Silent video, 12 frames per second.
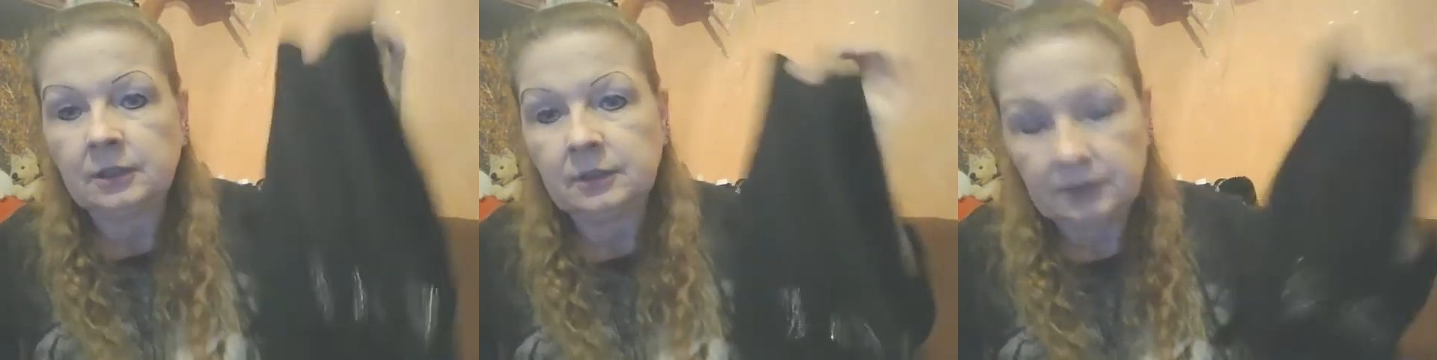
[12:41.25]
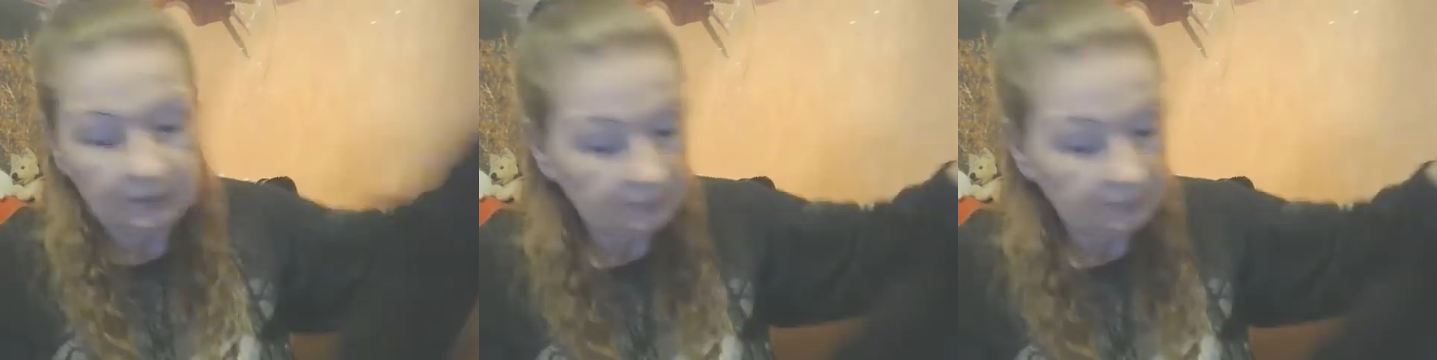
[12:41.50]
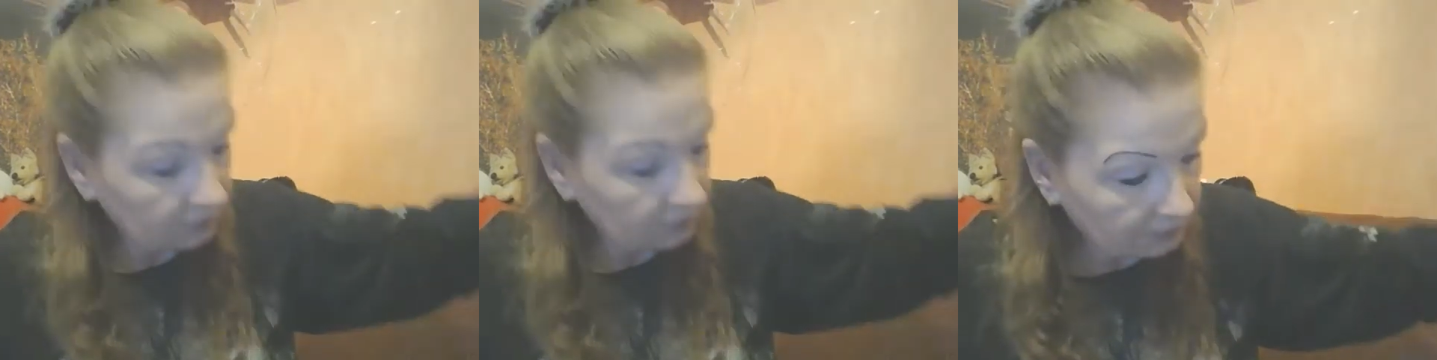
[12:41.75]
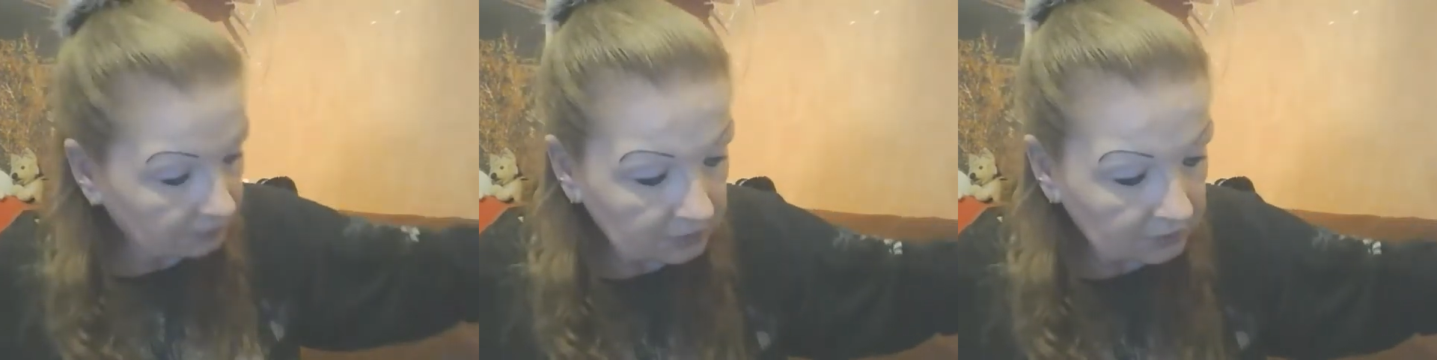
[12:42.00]
Den habe ich aus
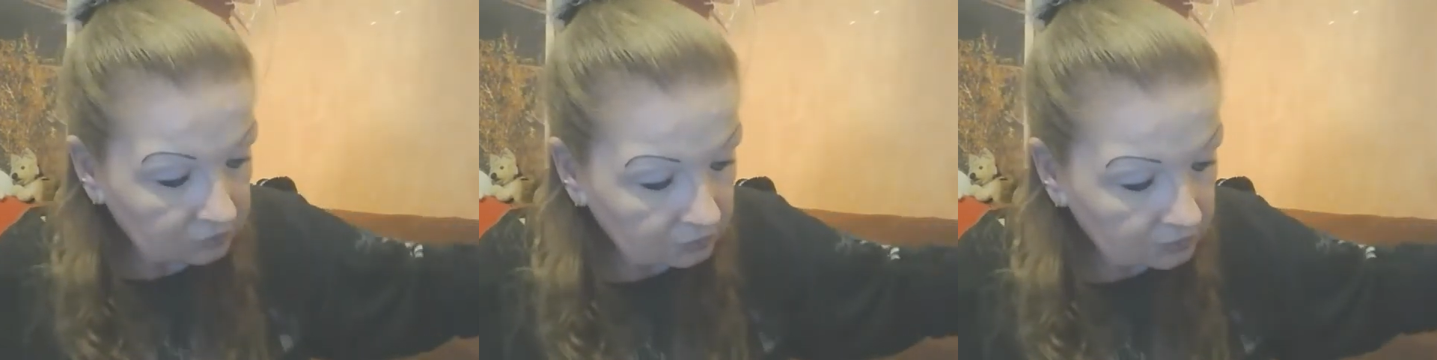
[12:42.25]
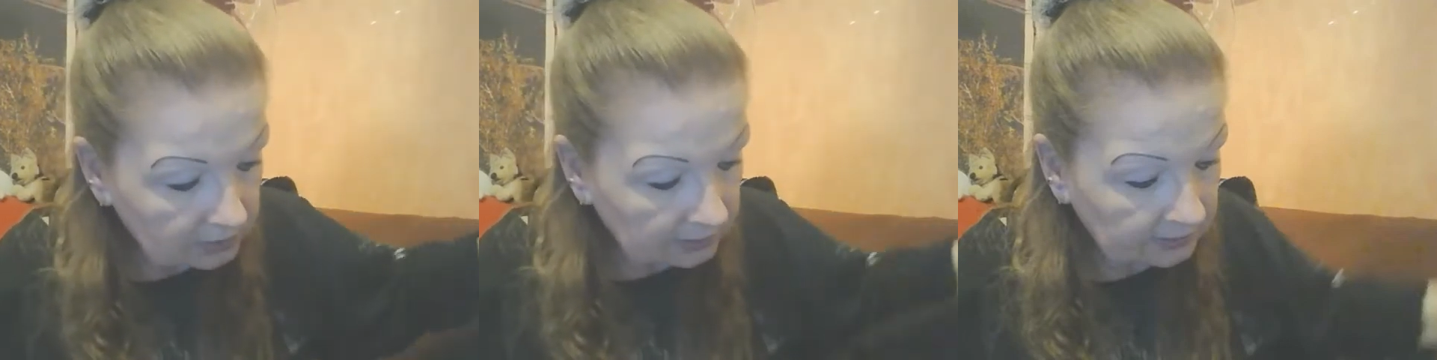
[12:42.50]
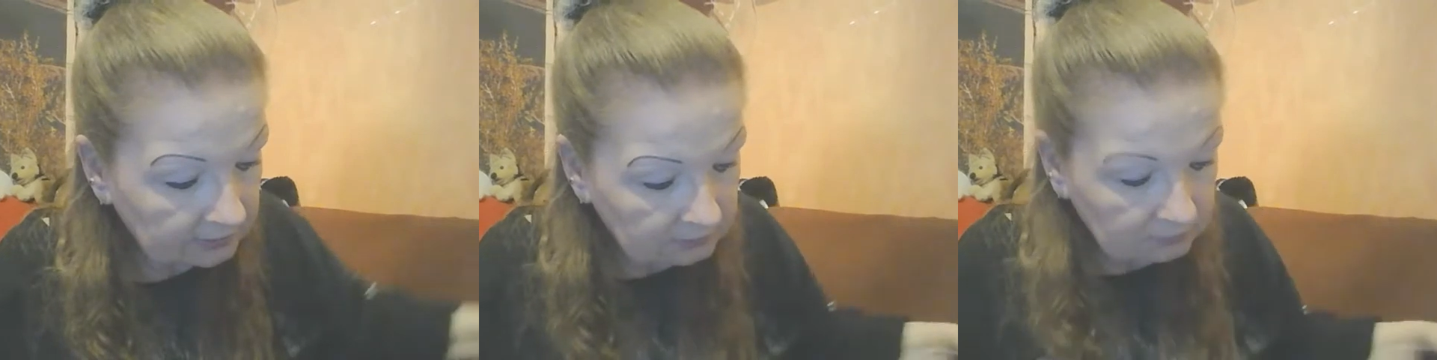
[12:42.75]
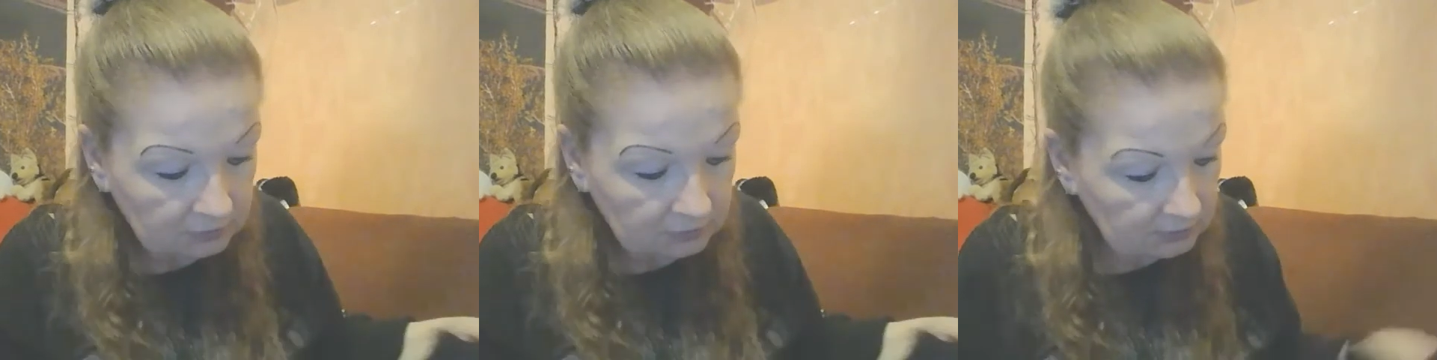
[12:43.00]
dem Tierschutzladen
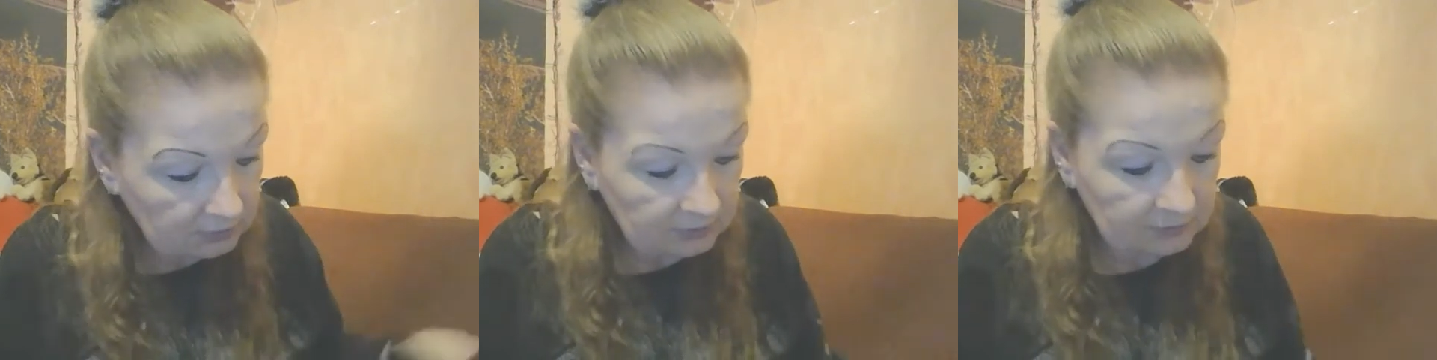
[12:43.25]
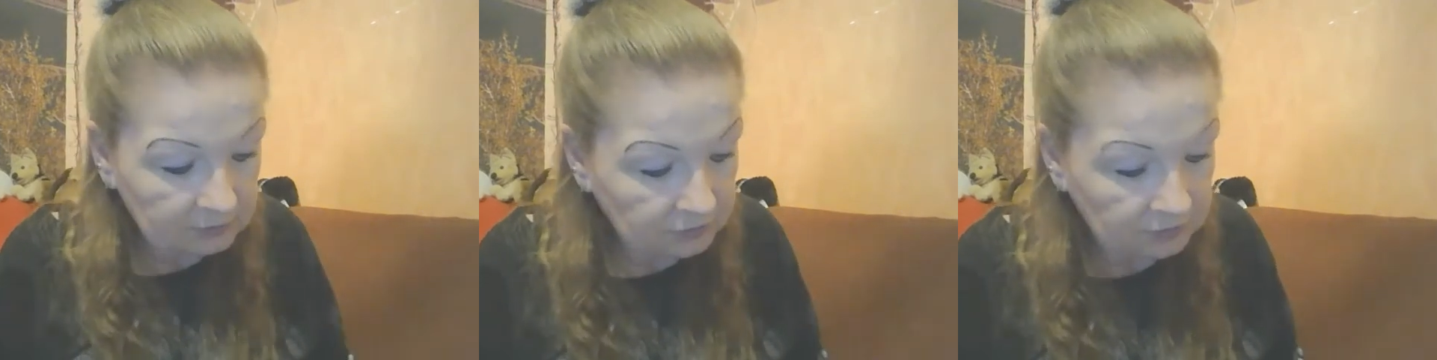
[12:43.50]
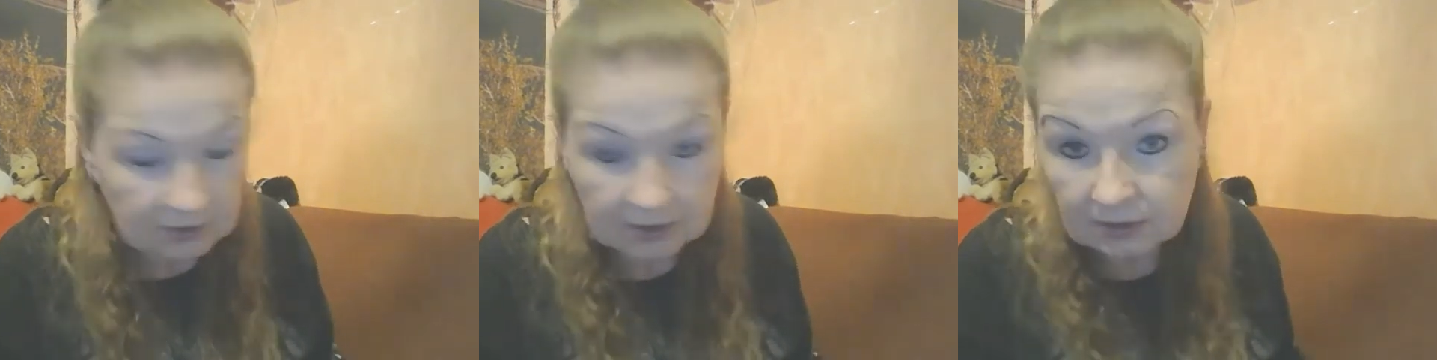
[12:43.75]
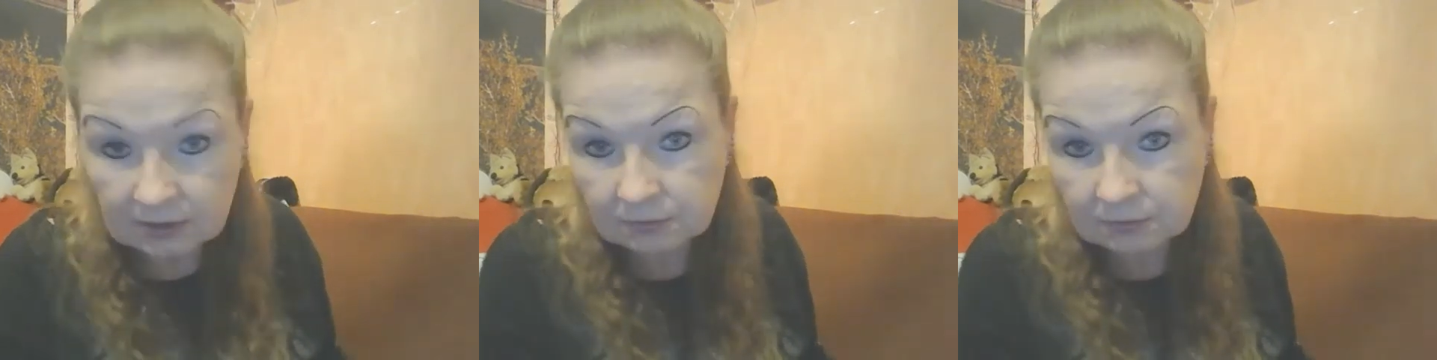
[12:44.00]
und selbst für
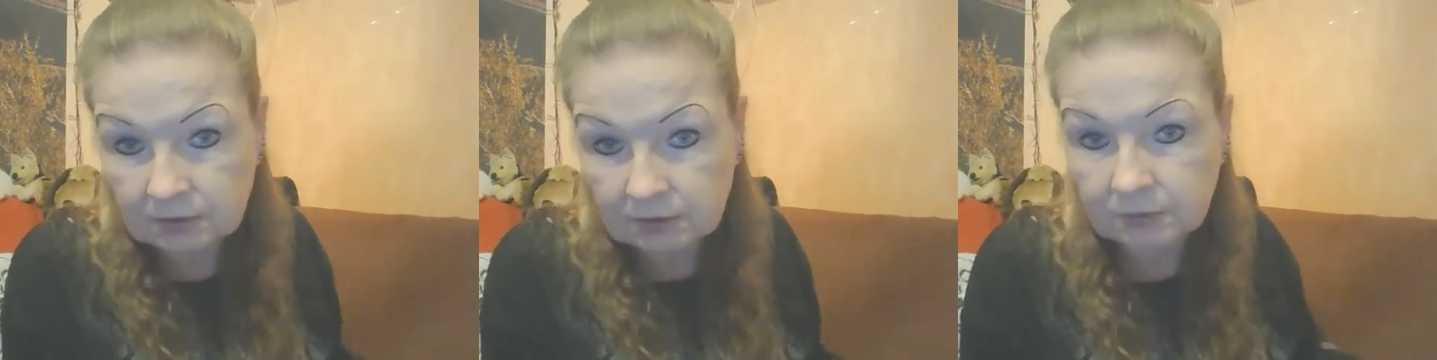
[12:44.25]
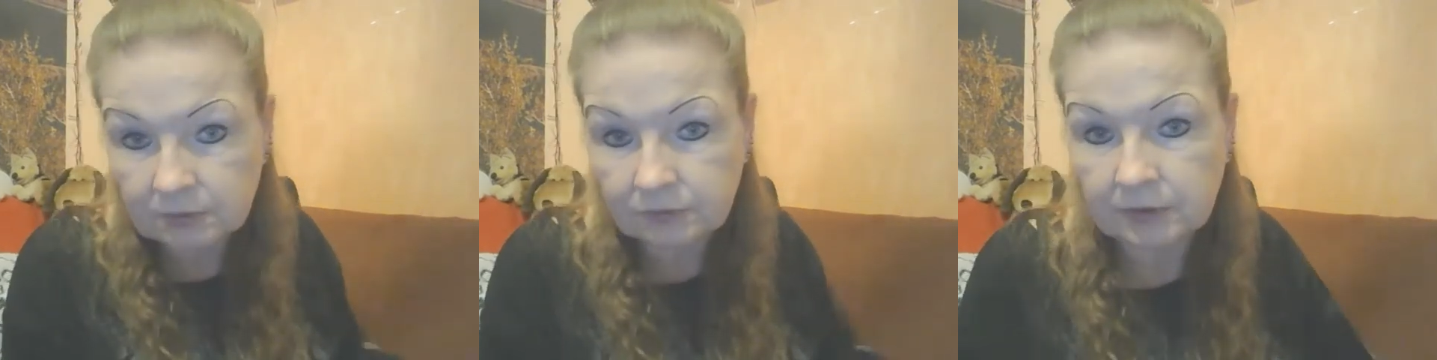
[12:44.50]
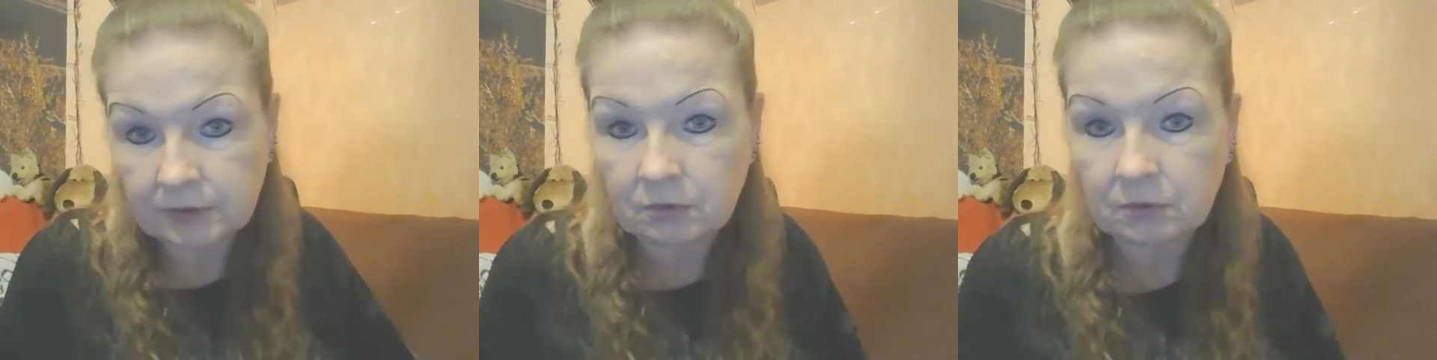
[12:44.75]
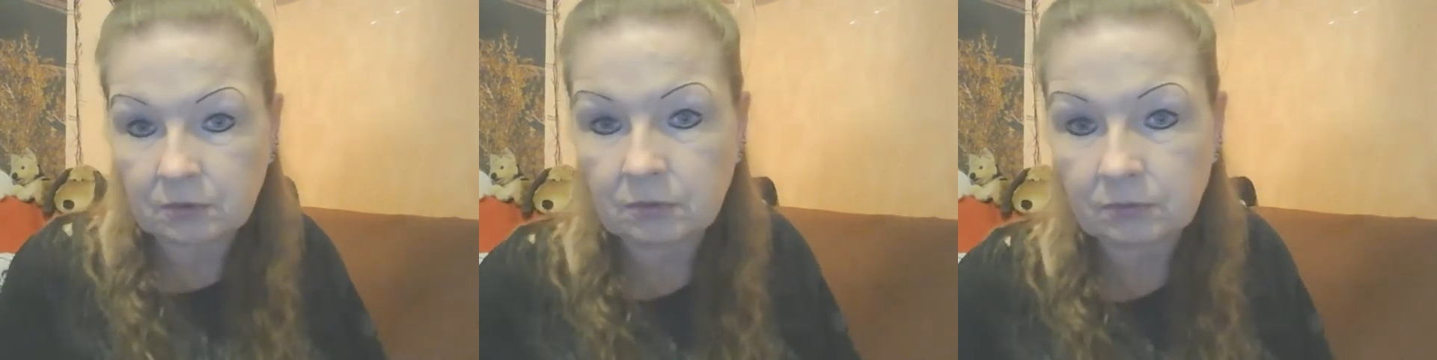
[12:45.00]
den habe ich, glaube ich, 4
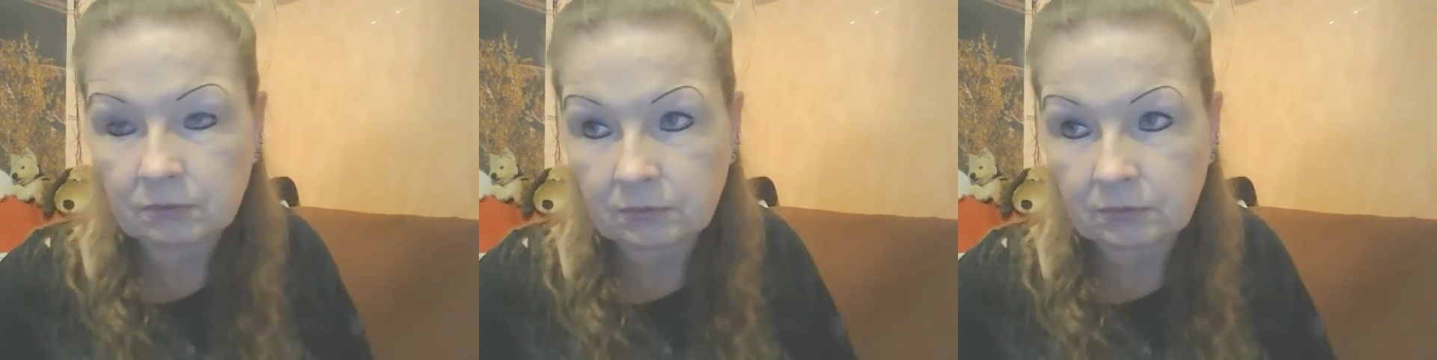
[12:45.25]
Euro,